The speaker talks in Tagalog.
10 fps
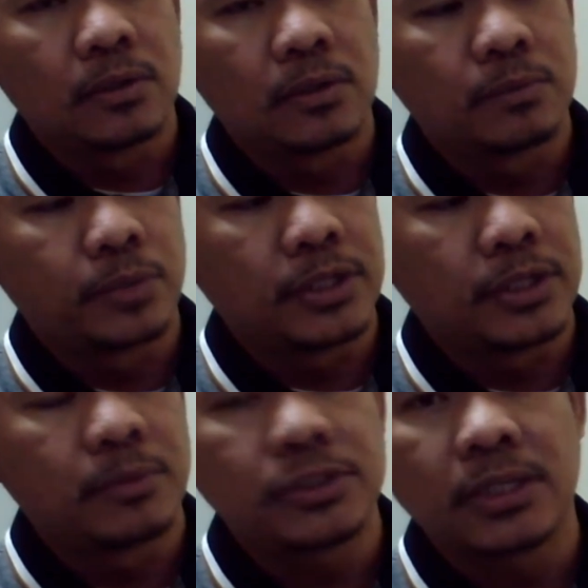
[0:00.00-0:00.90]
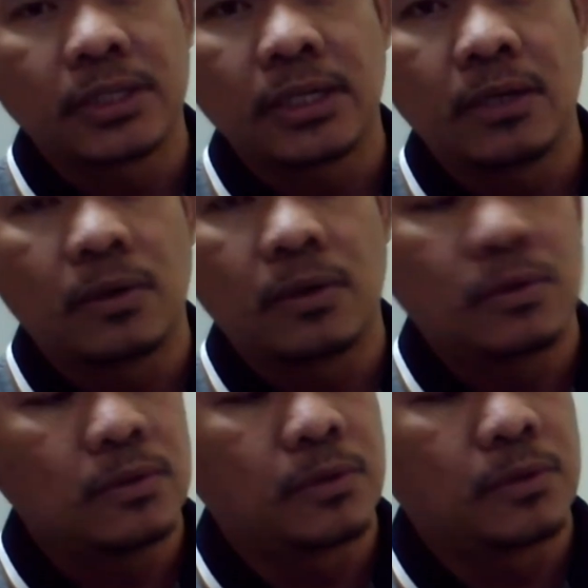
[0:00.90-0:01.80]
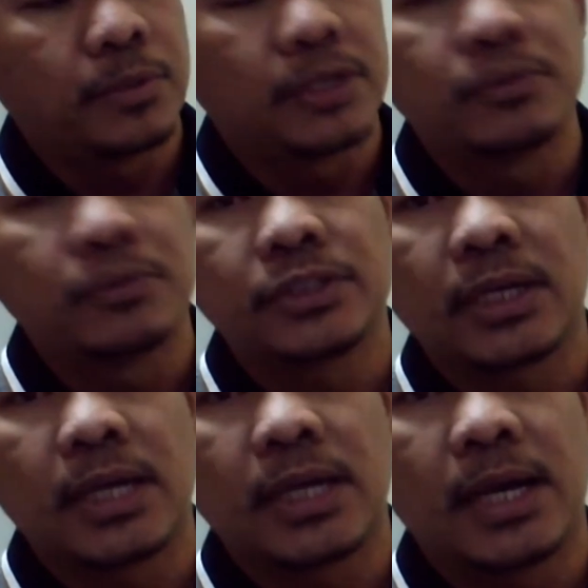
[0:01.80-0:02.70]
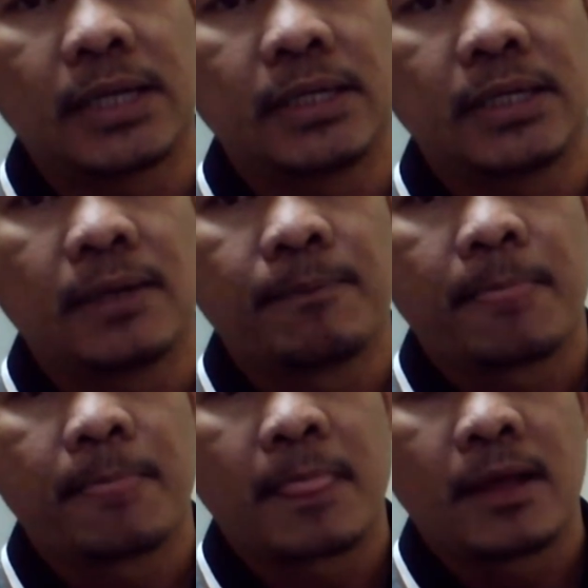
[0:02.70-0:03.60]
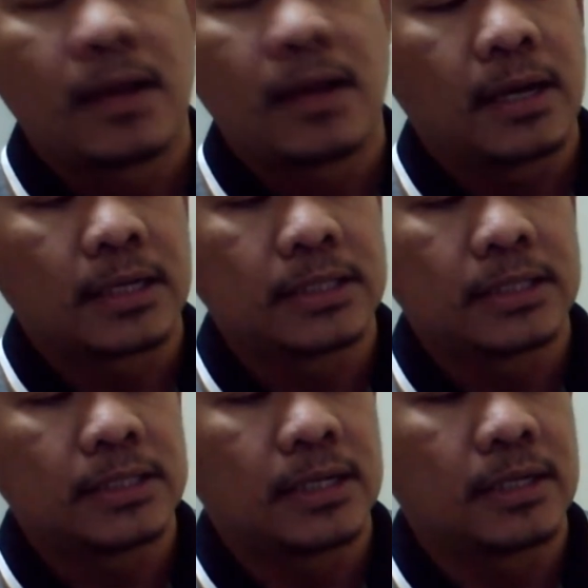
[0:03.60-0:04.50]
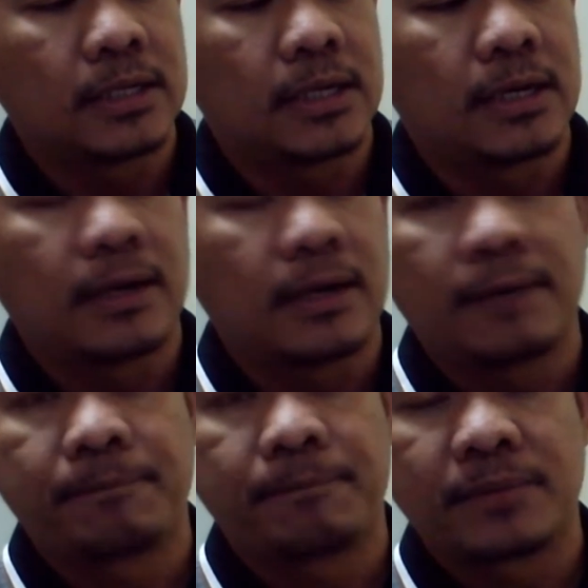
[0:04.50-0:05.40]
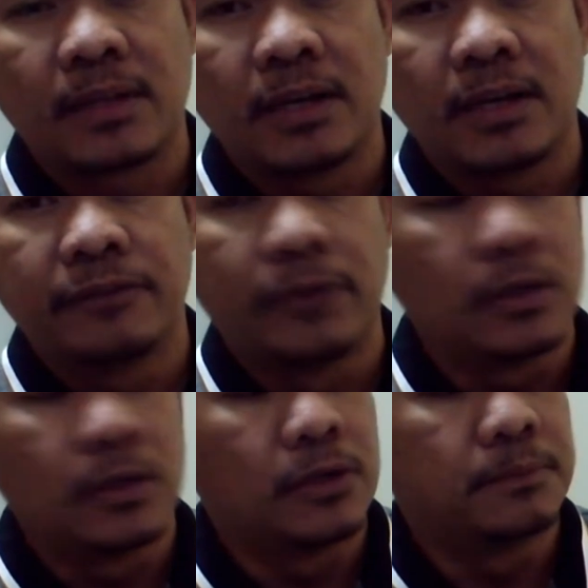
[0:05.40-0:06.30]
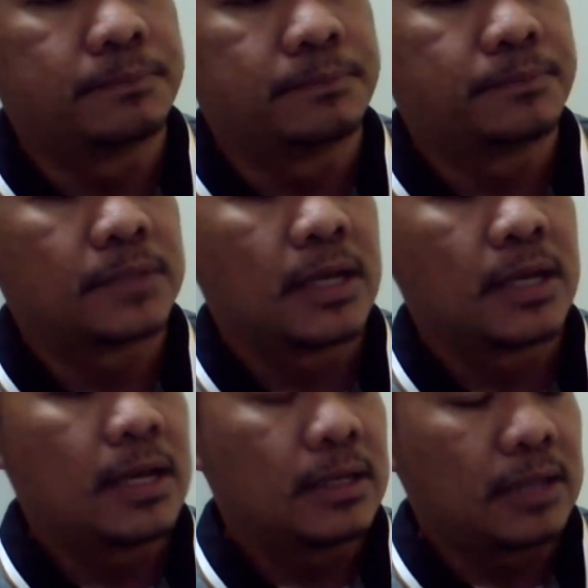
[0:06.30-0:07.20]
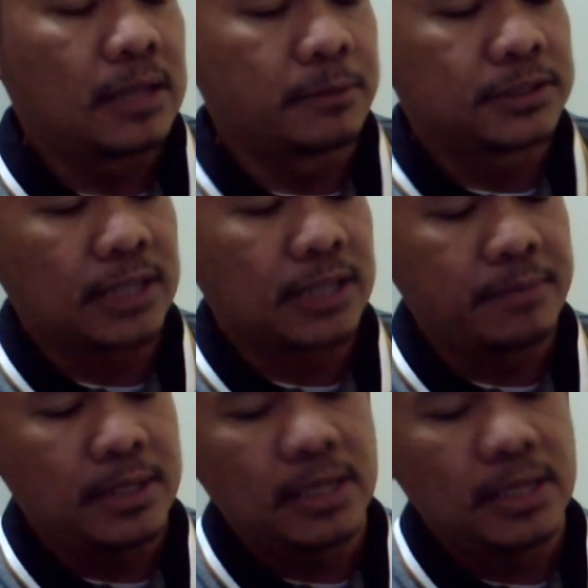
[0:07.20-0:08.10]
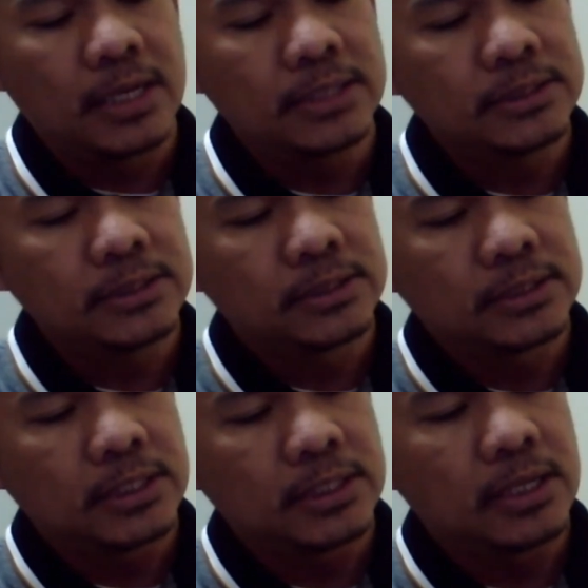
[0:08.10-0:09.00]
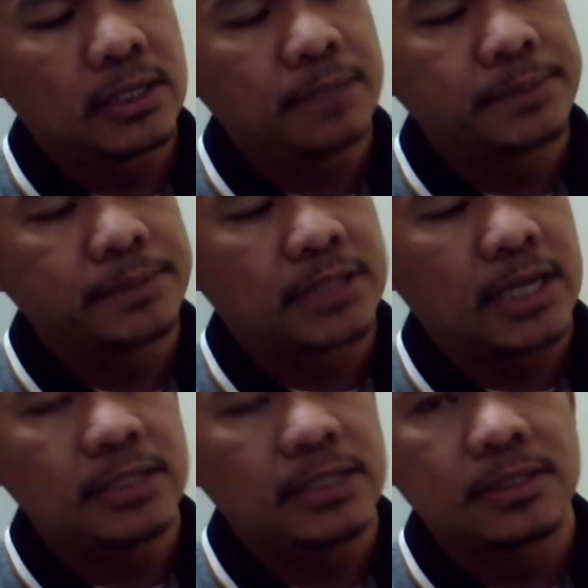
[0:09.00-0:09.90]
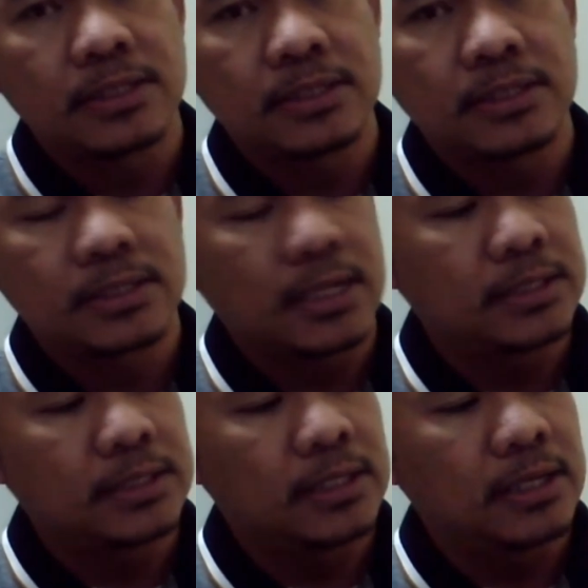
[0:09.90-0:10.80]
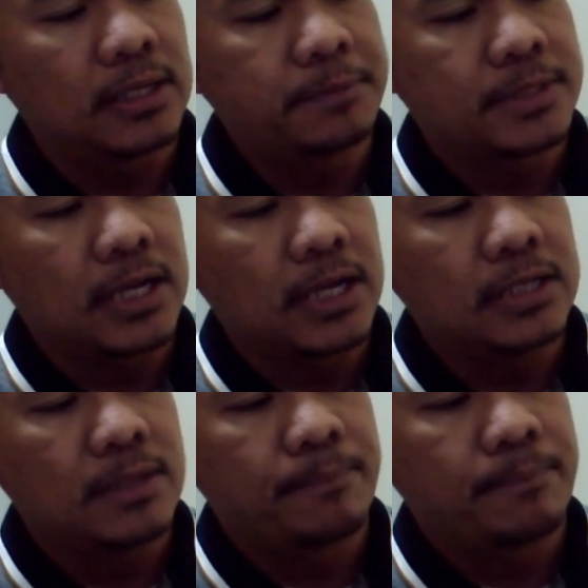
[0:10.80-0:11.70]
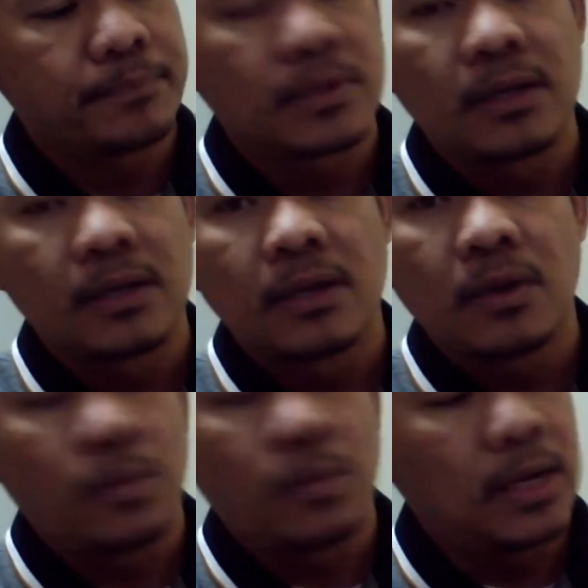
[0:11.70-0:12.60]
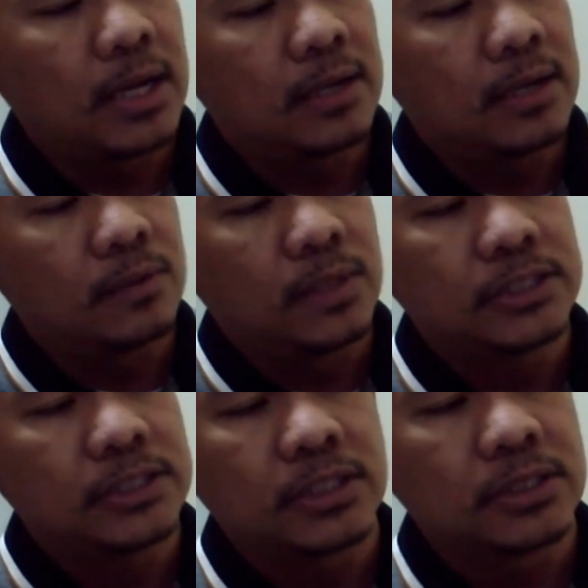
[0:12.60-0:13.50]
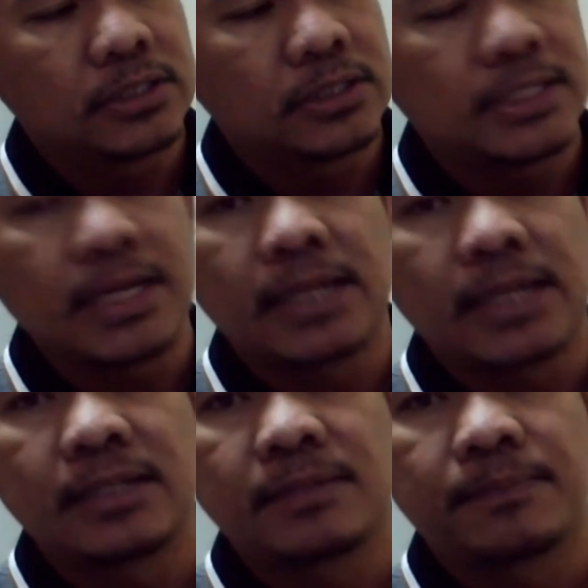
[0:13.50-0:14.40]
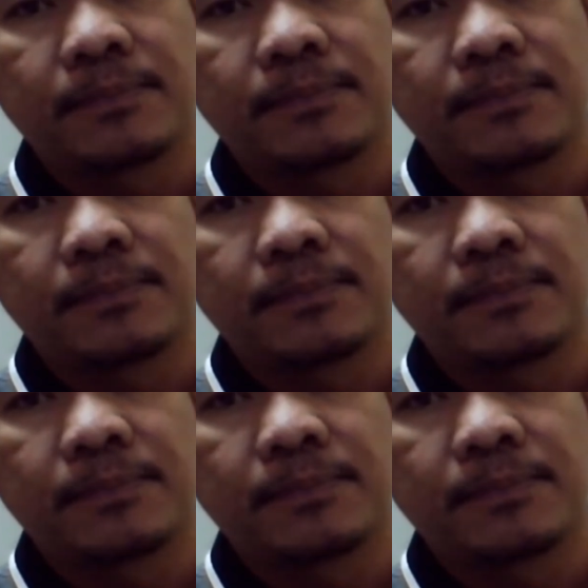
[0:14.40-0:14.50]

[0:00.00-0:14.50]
Yung pwede mo siyang i-low o pwede mo siyang i-high ang kanyang uh, volume. Tapos sa kabila guys, sa iyang left side, sa kanyang left side, wala, wala siyang design.